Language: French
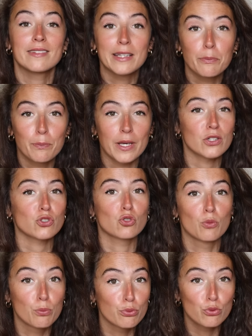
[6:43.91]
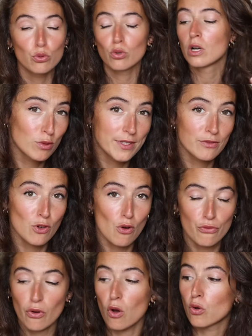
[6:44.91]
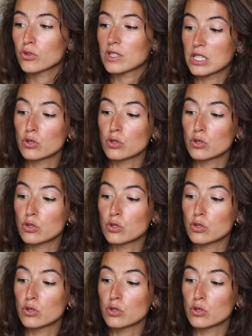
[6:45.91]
des pêches bio cultivées en France